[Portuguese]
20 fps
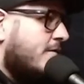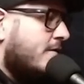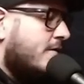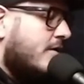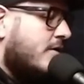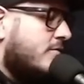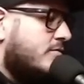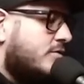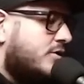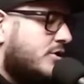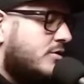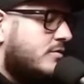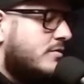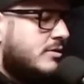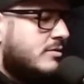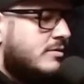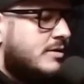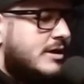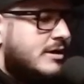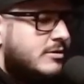Eu, eu tiro
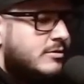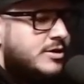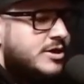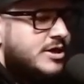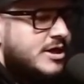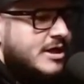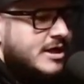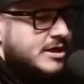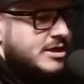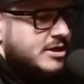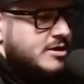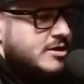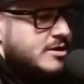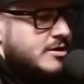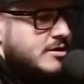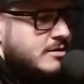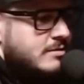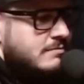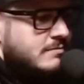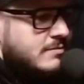isso desde o dia que a
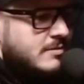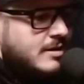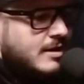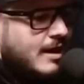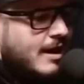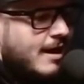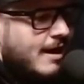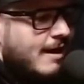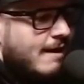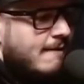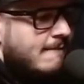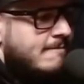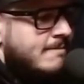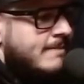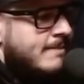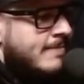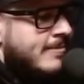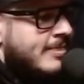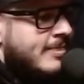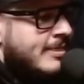gente é,
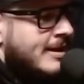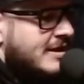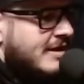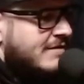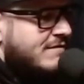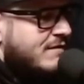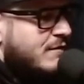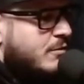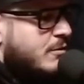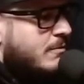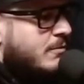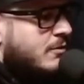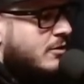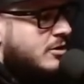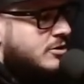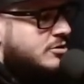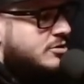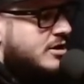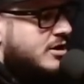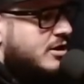teve o
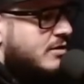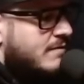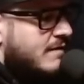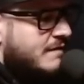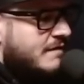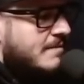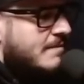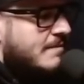propósito de ter uma